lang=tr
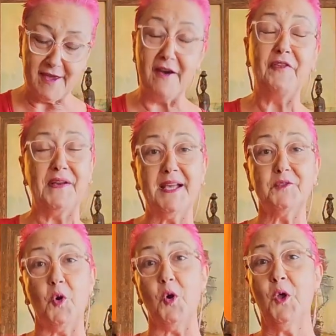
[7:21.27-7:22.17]
fakat
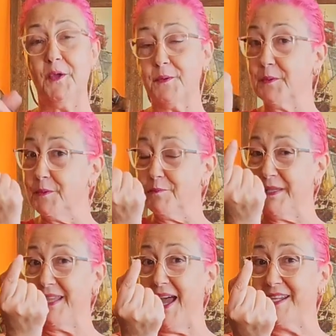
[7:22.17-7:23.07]
o bir
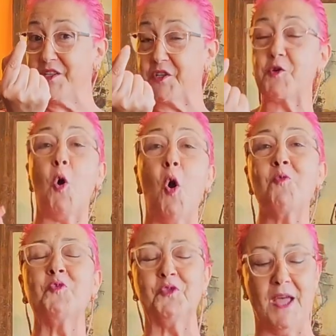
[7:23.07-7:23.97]
tanecik
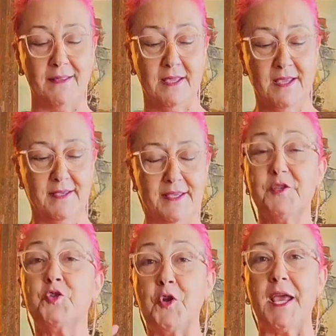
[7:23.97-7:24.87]
kormundan
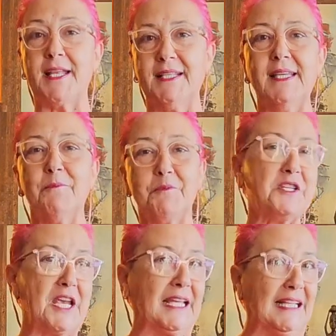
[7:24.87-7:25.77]
sürekli bir
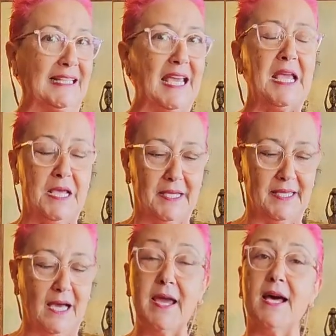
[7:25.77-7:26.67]
şekilde
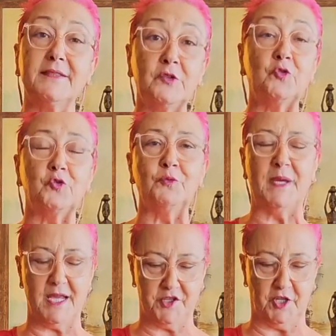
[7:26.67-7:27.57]
hayata
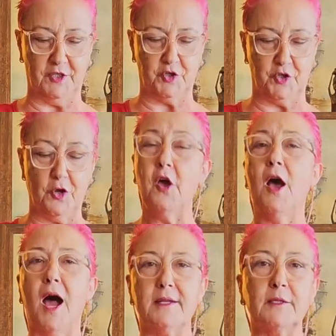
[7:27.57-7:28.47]
tutunmaya çalışıyor düşüyor.
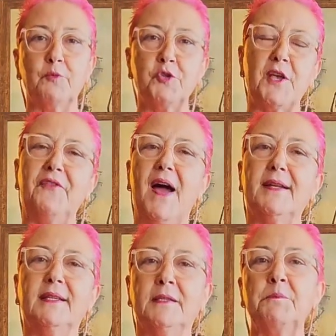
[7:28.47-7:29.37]
Artık bu sefer
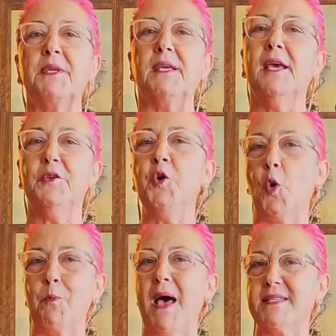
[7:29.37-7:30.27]
dedim ki
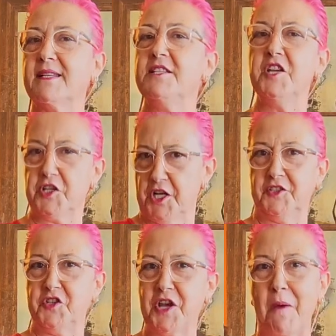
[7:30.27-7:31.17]
yok ben seni
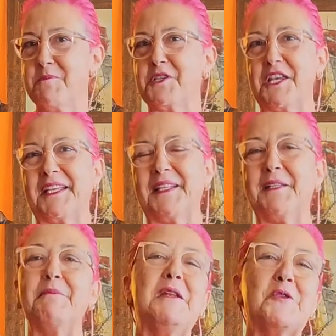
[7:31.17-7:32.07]
yaşatacağım bir
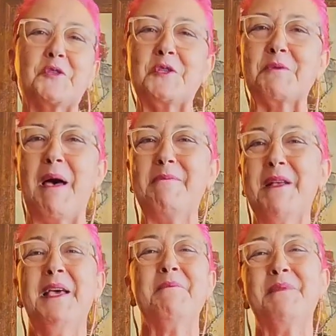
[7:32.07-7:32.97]
şekilde. Biliyorsunuz ben
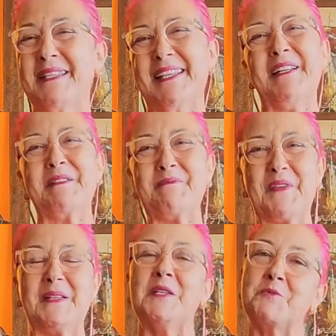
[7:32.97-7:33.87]

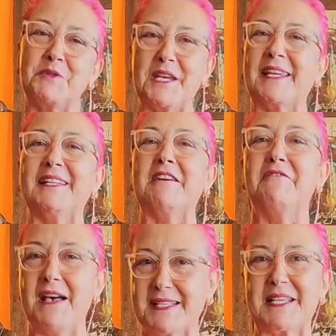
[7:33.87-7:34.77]
bitkilerimden hiçbir şekilde
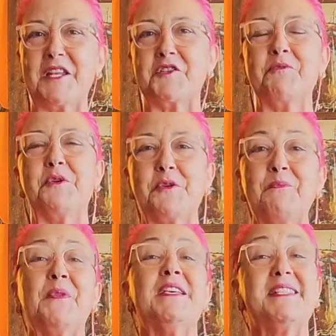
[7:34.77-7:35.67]
vazgeçmiyorum.
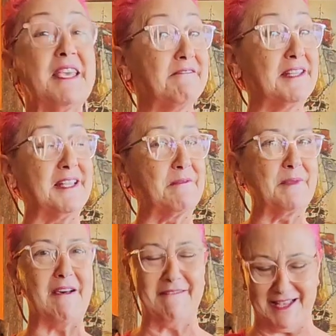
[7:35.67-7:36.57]

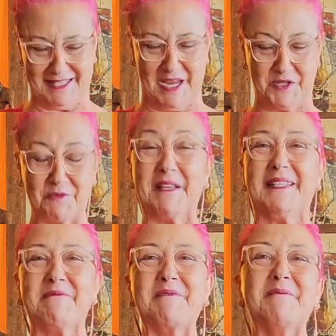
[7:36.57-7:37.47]
Sevdiklerimden
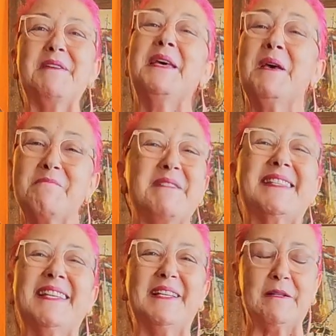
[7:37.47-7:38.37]
vazgeçmediğim gibi
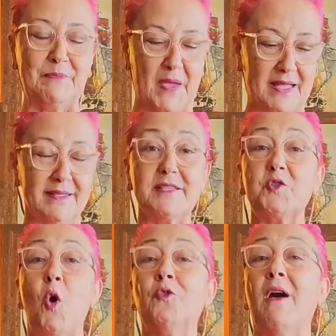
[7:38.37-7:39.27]
bitkilerimden de
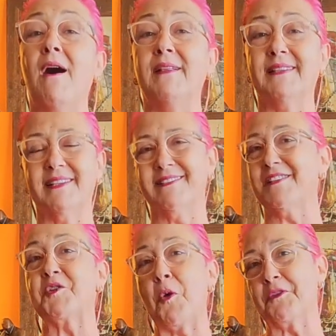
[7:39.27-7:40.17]
son anlarına,
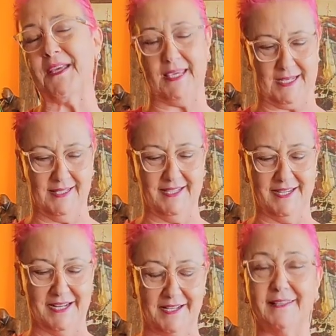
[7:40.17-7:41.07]
son
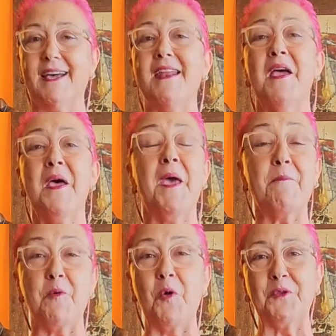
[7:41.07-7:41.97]
dakikalarına kadar hep
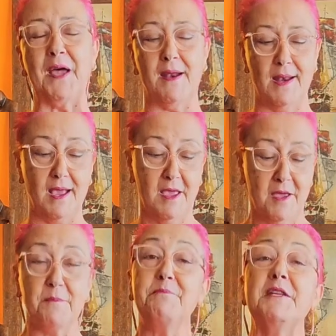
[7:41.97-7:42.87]
onlarla
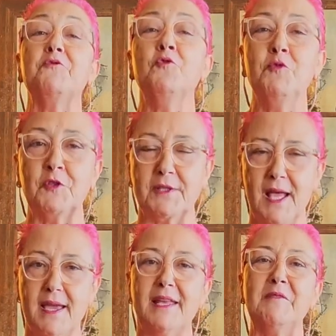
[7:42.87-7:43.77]
bir
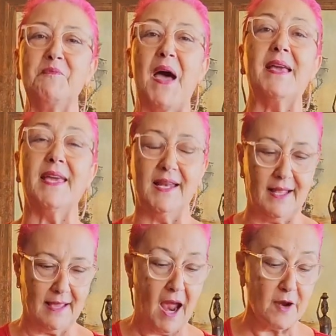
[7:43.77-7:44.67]
umutla elimden
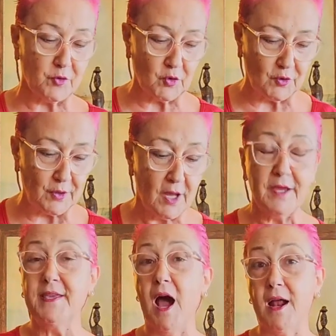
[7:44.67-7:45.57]
gelen her türlü
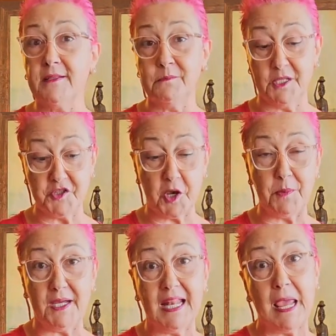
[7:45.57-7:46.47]
yardımla,
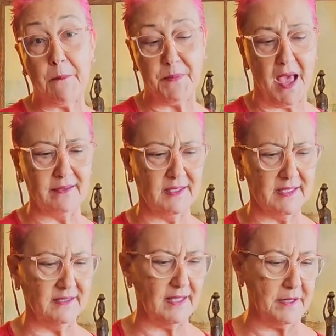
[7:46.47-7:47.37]
çabayla hep
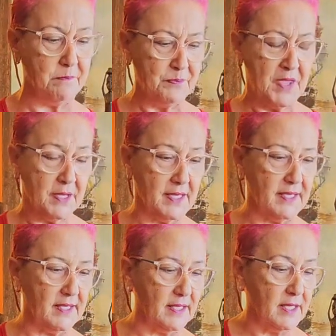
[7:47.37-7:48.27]
yanlarındayım.
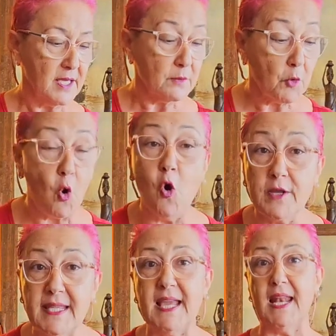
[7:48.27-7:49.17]
Ee,
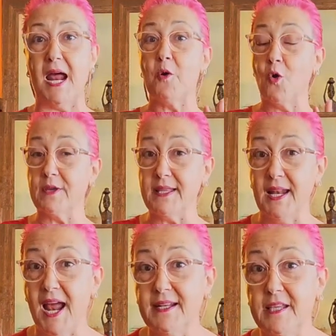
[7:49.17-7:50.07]
orkideler,
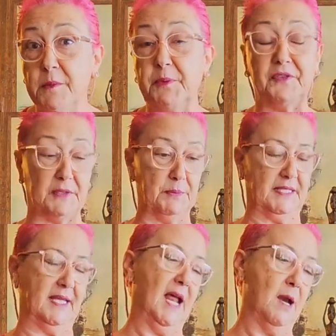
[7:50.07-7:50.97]
orkideler de epifit
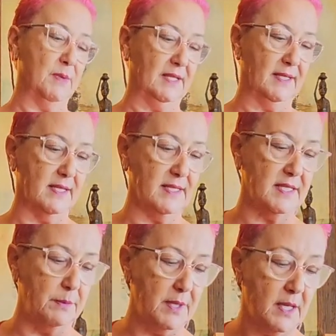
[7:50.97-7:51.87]
bitkiler bildiğiniz
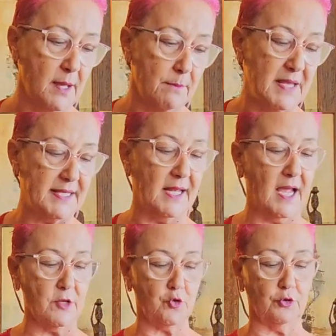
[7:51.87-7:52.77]
gibi.
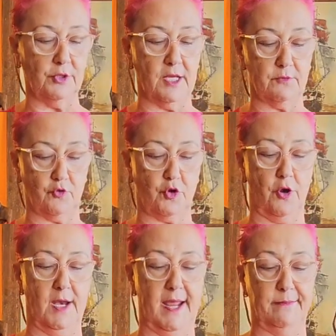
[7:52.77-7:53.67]
Mesela şurada
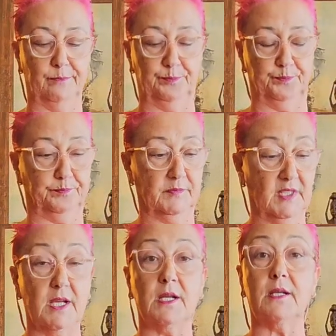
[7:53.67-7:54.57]
şöyle
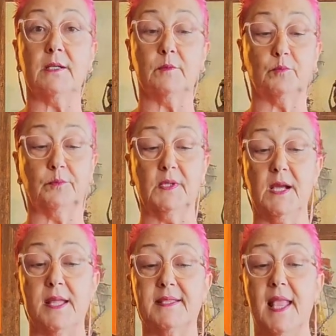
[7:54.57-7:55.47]

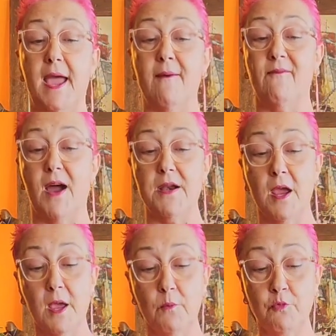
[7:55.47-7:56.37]
Katlayan var.
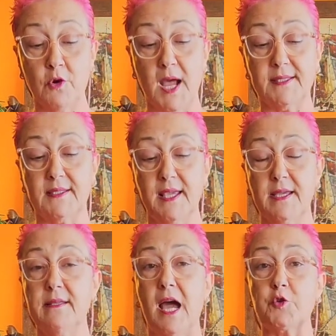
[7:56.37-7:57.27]
Bu
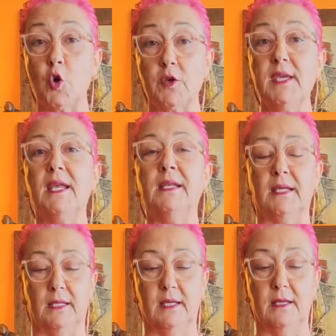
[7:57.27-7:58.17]
katliayı daha çok yeni
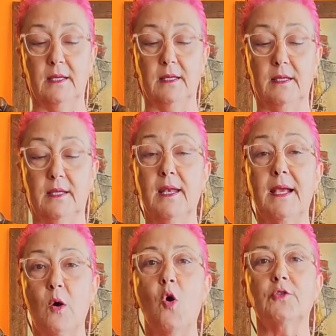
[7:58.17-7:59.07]
e,
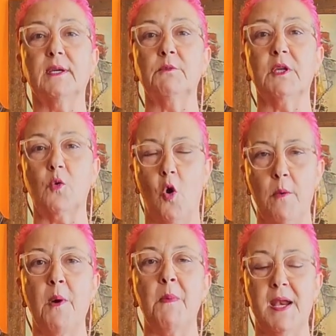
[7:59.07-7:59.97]
leka ortamına koymama